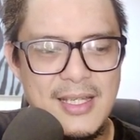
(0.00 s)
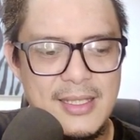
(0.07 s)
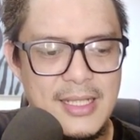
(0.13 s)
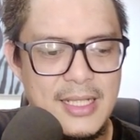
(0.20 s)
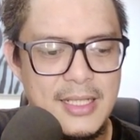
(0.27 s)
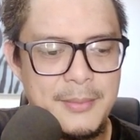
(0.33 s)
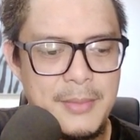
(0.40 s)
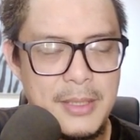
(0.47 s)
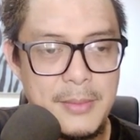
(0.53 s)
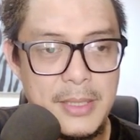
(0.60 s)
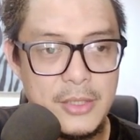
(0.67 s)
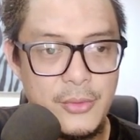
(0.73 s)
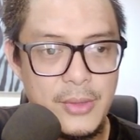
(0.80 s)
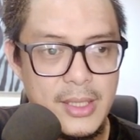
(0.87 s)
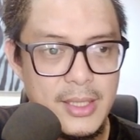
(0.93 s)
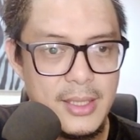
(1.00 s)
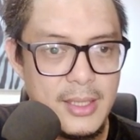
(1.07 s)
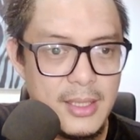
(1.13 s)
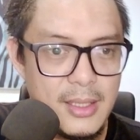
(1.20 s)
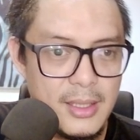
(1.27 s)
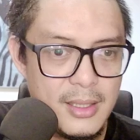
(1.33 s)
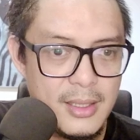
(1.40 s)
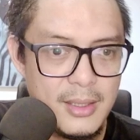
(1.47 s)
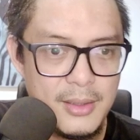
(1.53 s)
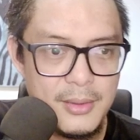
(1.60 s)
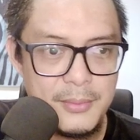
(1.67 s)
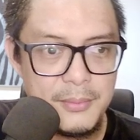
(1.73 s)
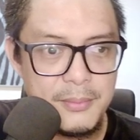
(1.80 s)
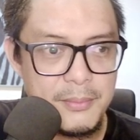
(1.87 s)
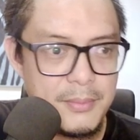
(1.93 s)
Gila ini by, by the way uh,
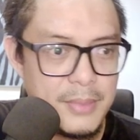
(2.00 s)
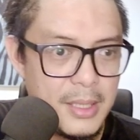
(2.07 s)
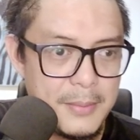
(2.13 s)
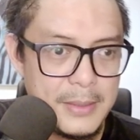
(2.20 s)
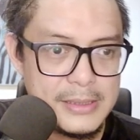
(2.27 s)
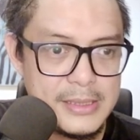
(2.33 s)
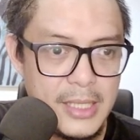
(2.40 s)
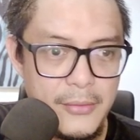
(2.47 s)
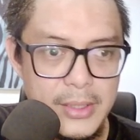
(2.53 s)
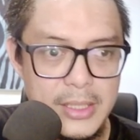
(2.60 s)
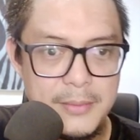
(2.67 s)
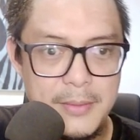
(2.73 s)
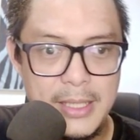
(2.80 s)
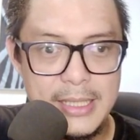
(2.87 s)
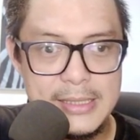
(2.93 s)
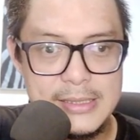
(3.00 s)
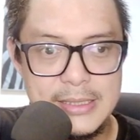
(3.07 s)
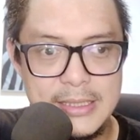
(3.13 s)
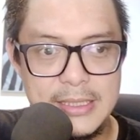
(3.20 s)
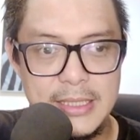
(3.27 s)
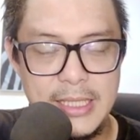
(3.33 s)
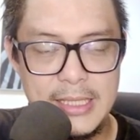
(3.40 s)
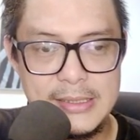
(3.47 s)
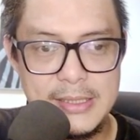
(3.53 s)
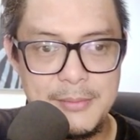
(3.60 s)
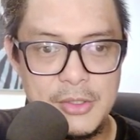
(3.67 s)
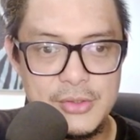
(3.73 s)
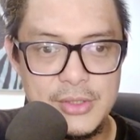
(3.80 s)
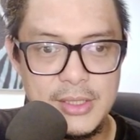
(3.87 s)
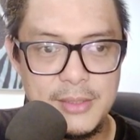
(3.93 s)
berapa cewek dipakai di sini guys ya
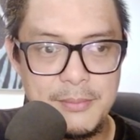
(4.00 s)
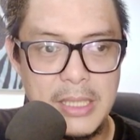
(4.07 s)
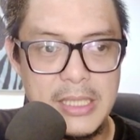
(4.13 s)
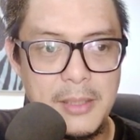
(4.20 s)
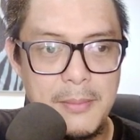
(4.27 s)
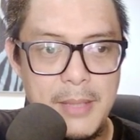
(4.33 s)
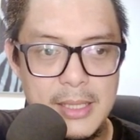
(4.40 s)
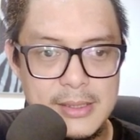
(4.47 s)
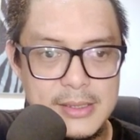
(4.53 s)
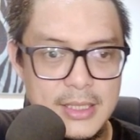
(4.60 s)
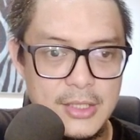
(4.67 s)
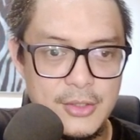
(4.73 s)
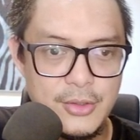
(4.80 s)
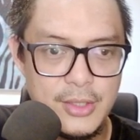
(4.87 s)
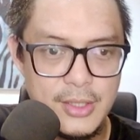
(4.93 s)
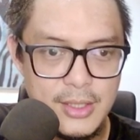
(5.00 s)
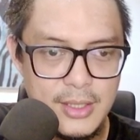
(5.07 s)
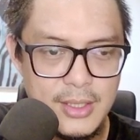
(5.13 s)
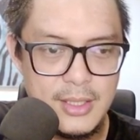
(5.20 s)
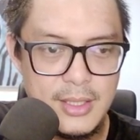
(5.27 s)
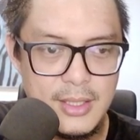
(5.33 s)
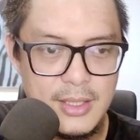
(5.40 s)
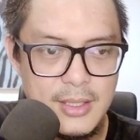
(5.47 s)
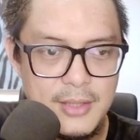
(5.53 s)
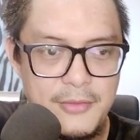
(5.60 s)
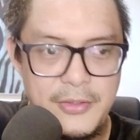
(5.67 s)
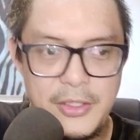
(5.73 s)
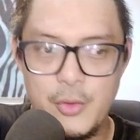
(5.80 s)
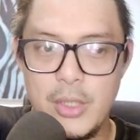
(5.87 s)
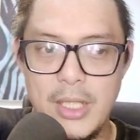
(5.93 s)
maksudnya banyak banget di sini tuh.
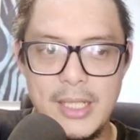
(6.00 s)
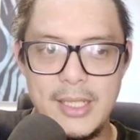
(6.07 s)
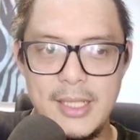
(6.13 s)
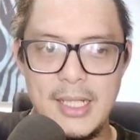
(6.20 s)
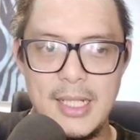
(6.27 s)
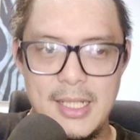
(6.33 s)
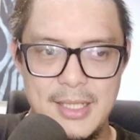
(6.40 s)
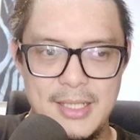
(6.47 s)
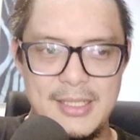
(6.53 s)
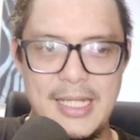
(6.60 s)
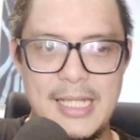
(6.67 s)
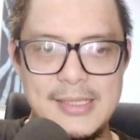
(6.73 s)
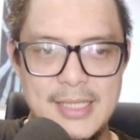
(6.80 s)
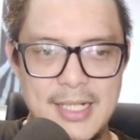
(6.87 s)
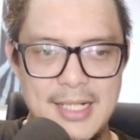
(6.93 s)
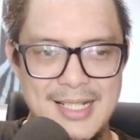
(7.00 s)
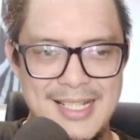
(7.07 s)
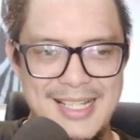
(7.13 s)
Figurannya lah, dancer.